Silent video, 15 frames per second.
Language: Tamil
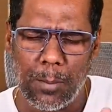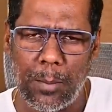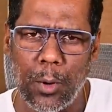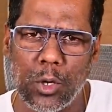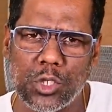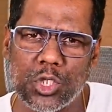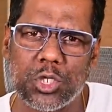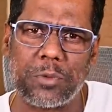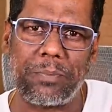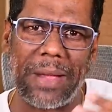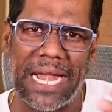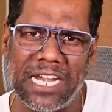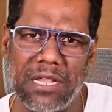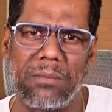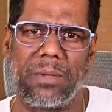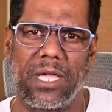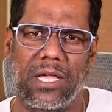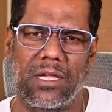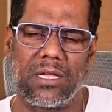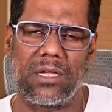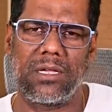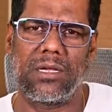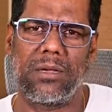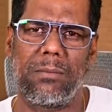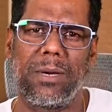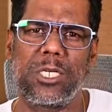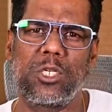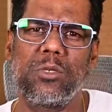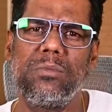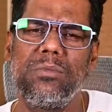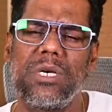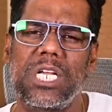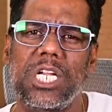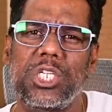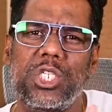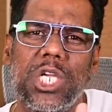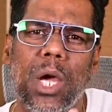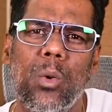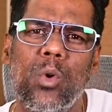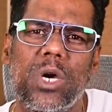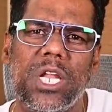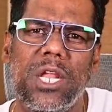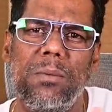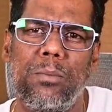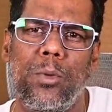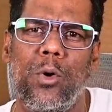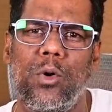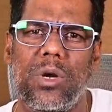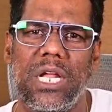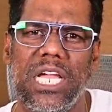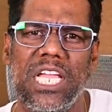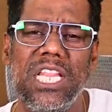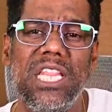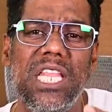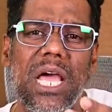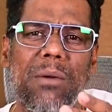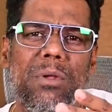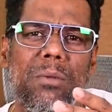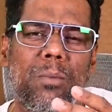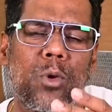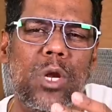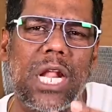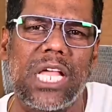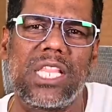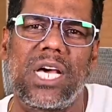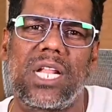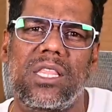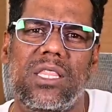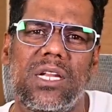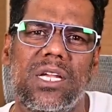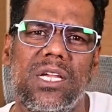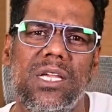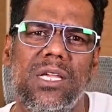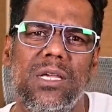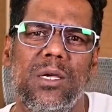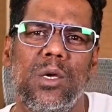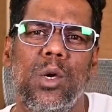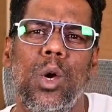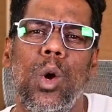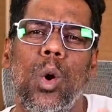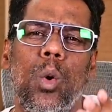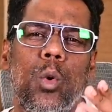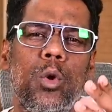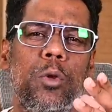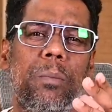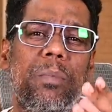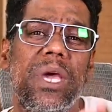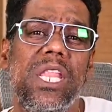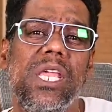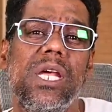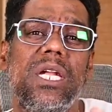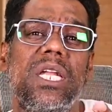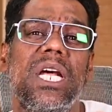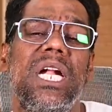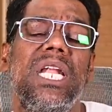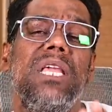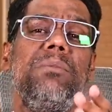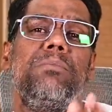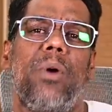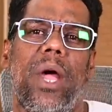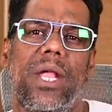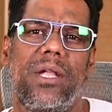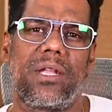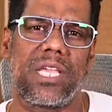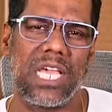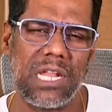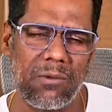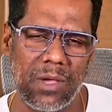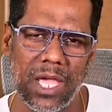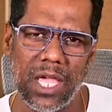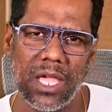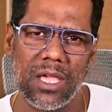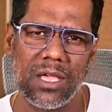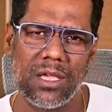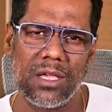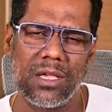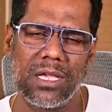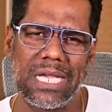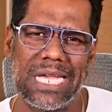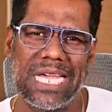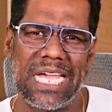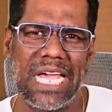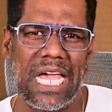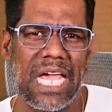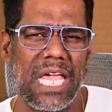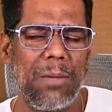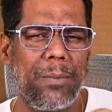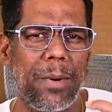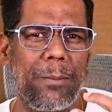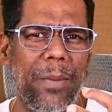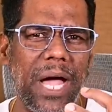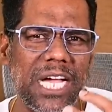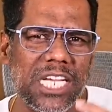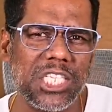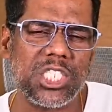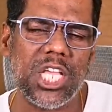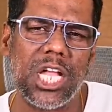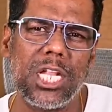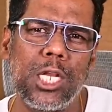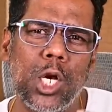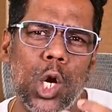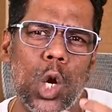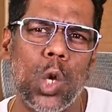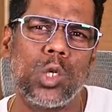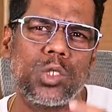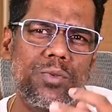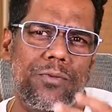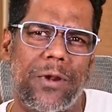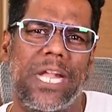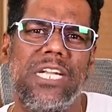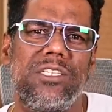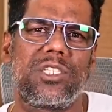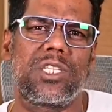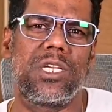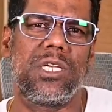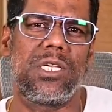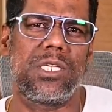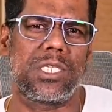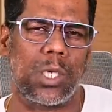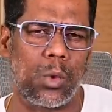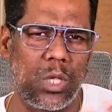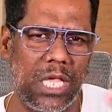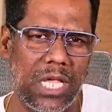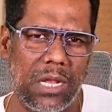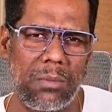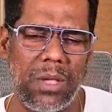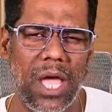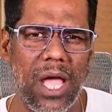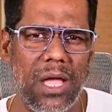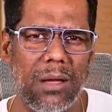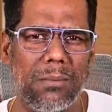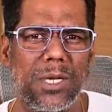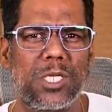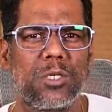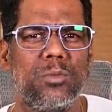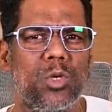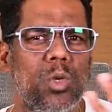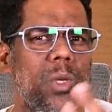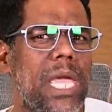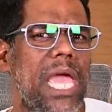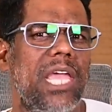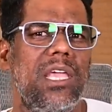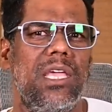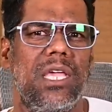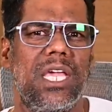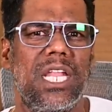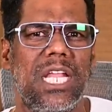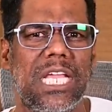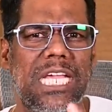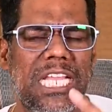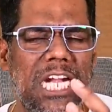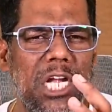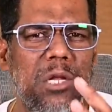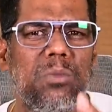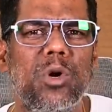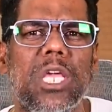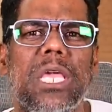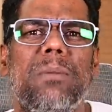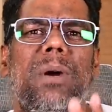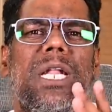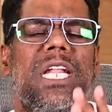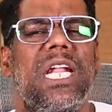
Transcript: போஸ்ட் பேண்டமிக் மற்றும் ரஷ்யா உக்ரைன் போர் இந்தியாவின் பொருளாதாரத்திற்கு ஒரு பெரிய டேர்னிங் பாயிண்ட் எனவே இப்ப பாகிஸ்தானின் க்ளோஸ் ஃப்ரெண்ட்ஸ் சவுதி அரேபியா மற்றும் யுஏஇ e என இரண்டு முக்கியமான